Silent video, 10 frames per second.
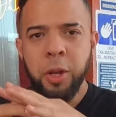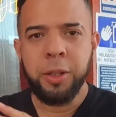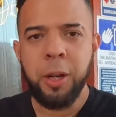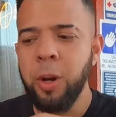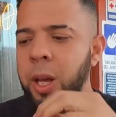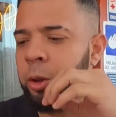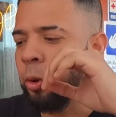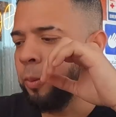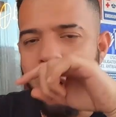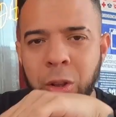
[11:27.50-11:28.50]
Voy a ser
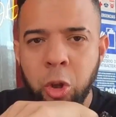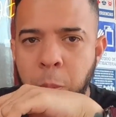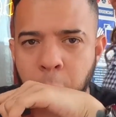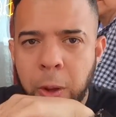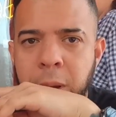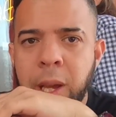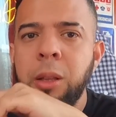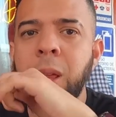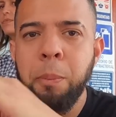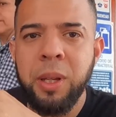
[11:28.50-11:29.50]
honesto, cuando prueben
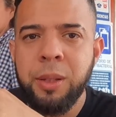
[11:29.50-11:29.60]
esta